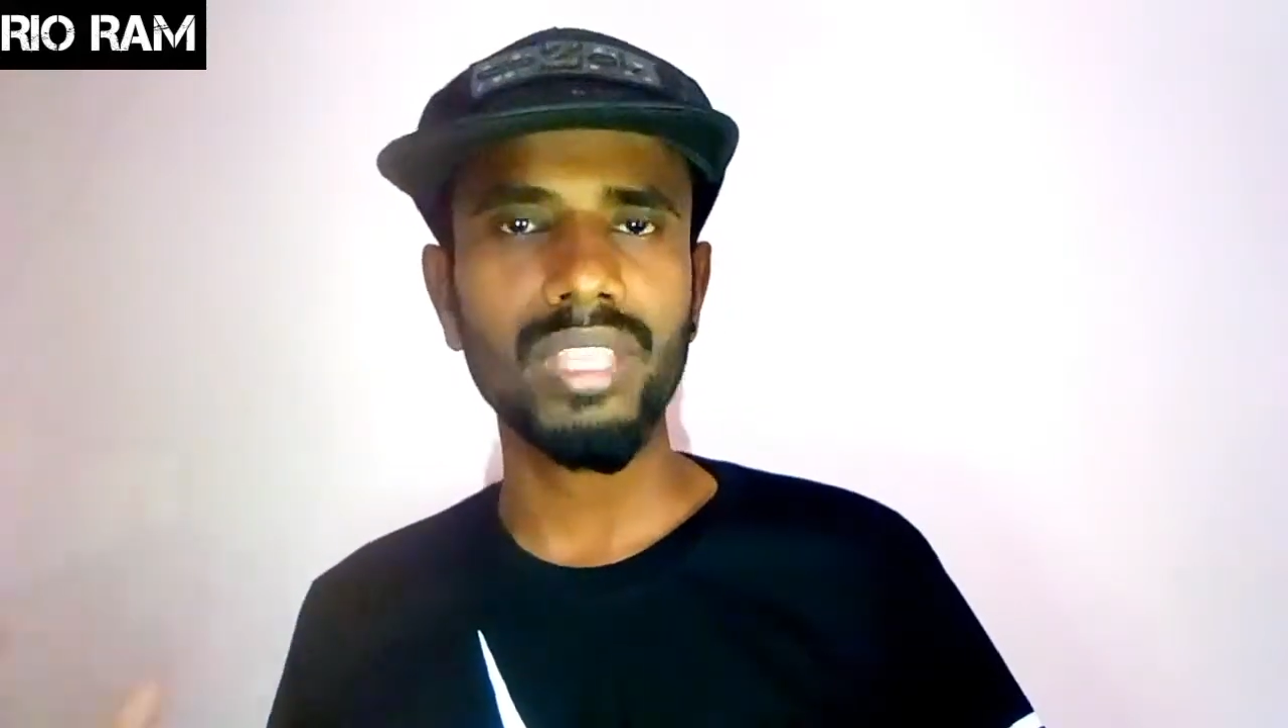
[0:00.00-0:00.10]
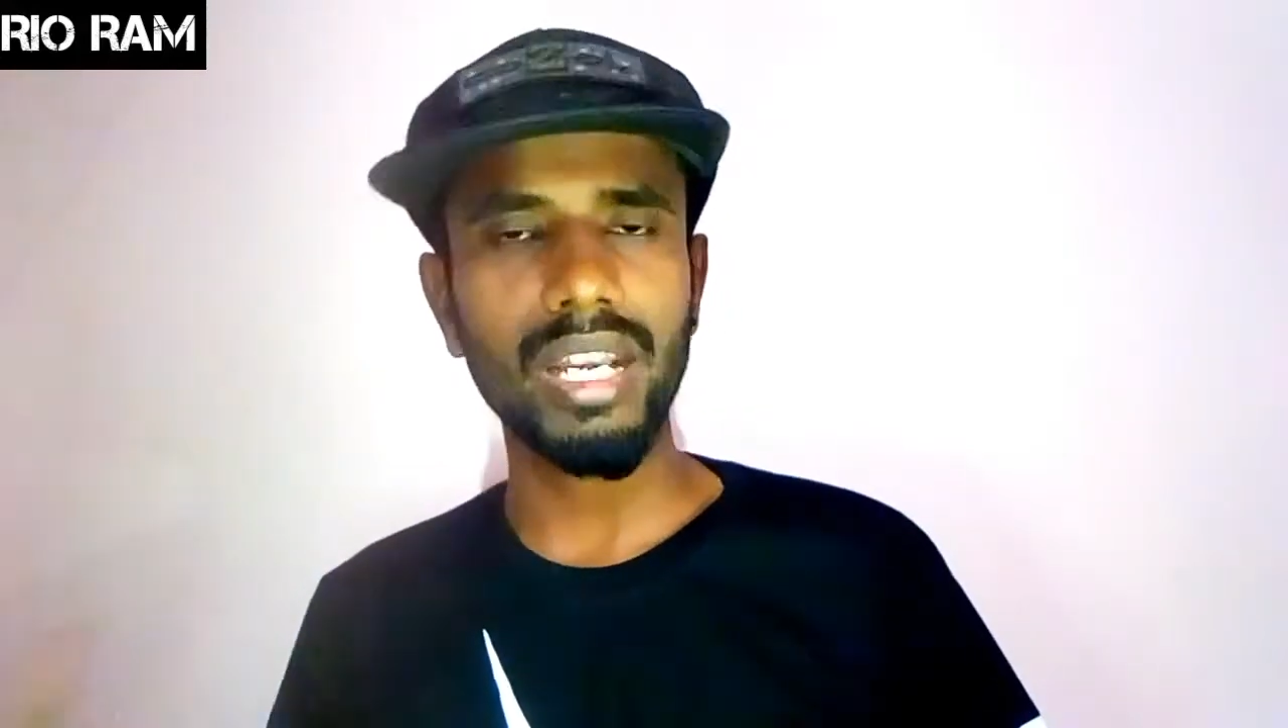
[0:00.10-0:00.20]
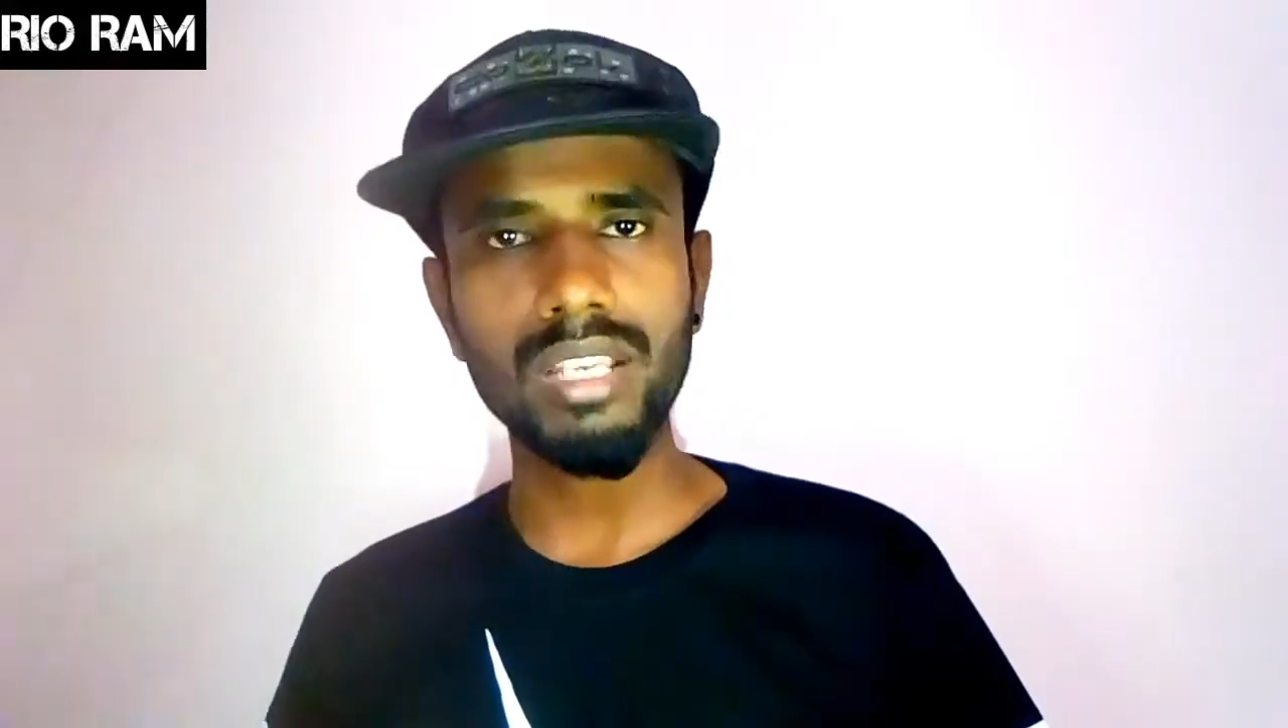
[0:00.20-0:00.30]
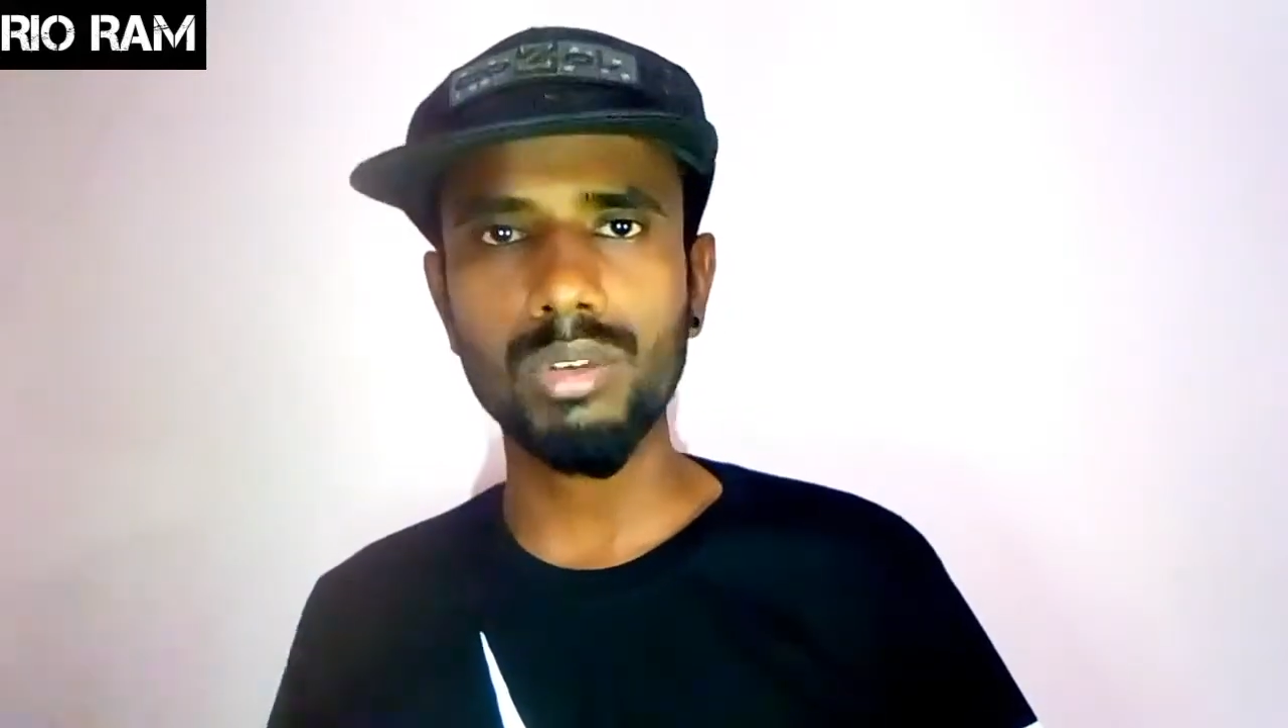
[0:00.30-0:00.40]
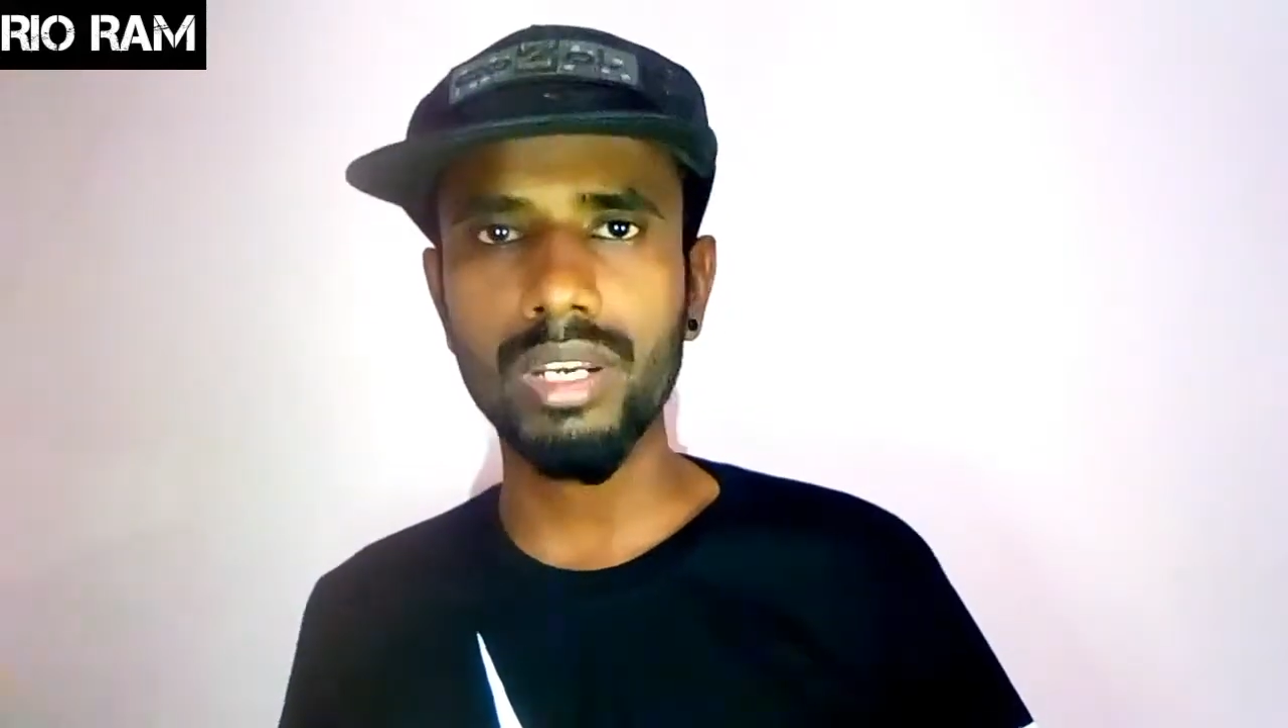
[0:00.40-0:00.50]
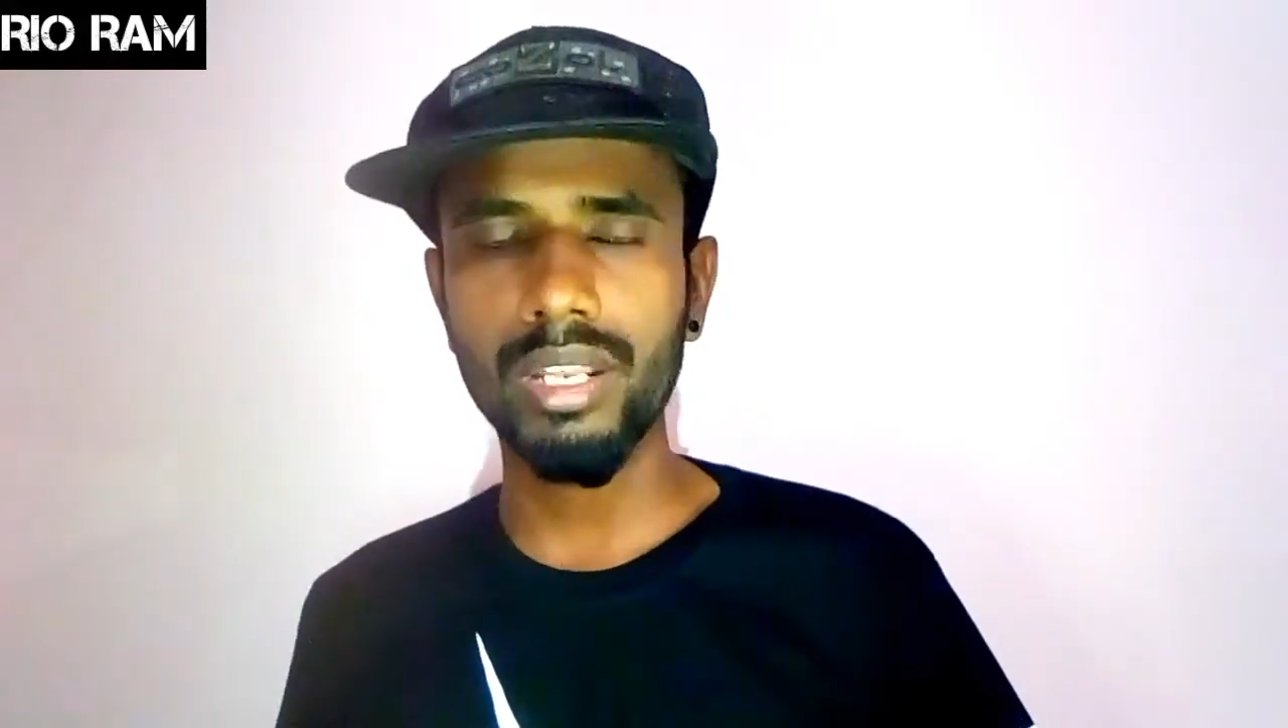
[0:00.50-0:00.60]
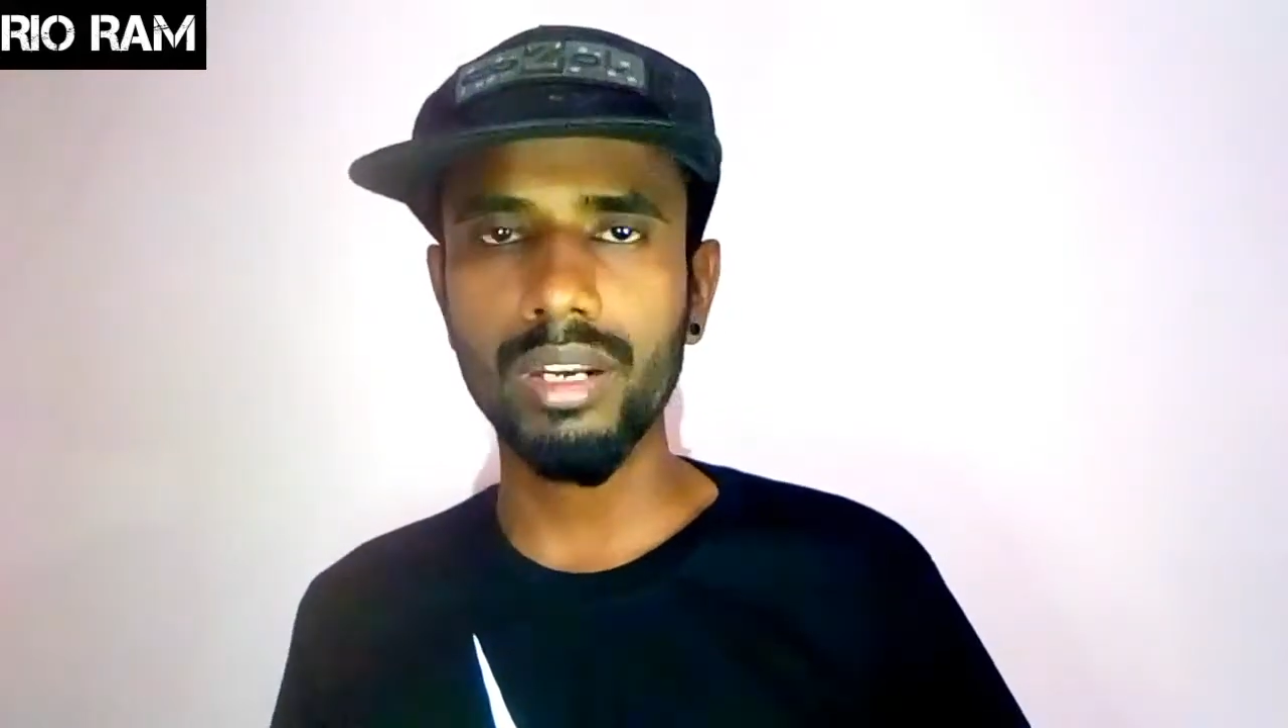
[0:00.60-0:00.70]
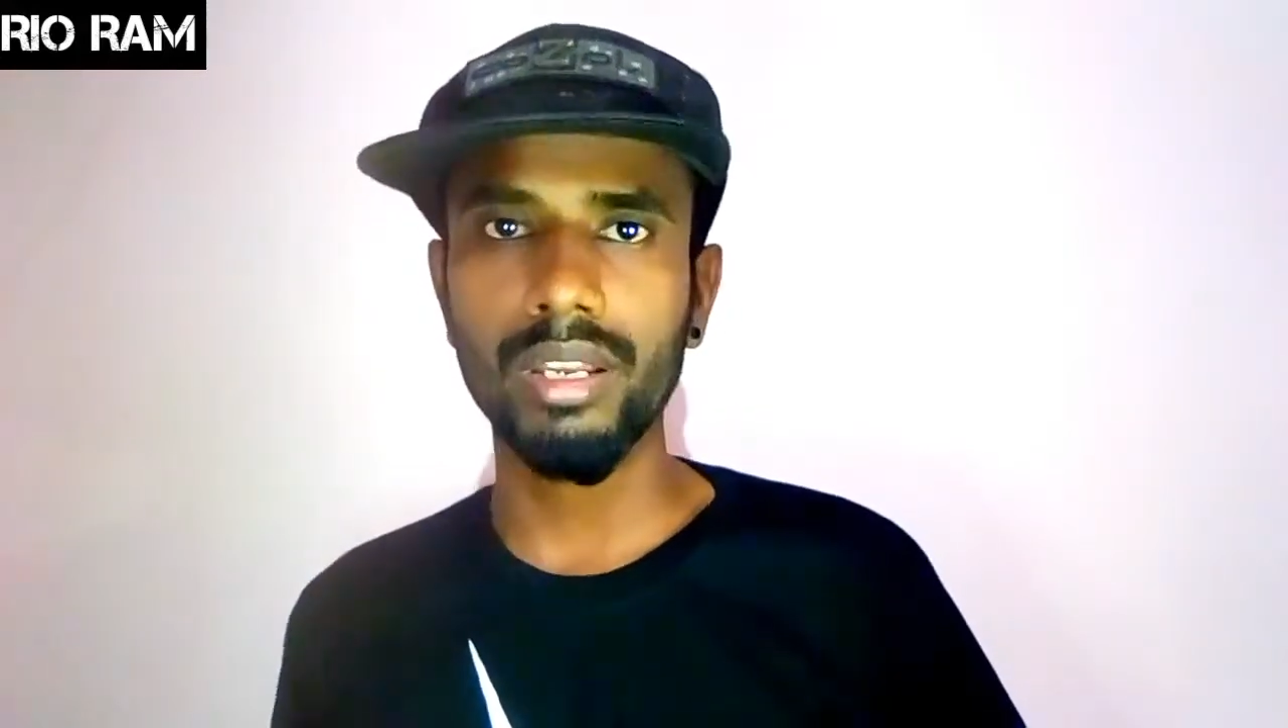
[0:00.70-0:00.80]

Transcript: நிறைய சொல்லிக்கிட்டே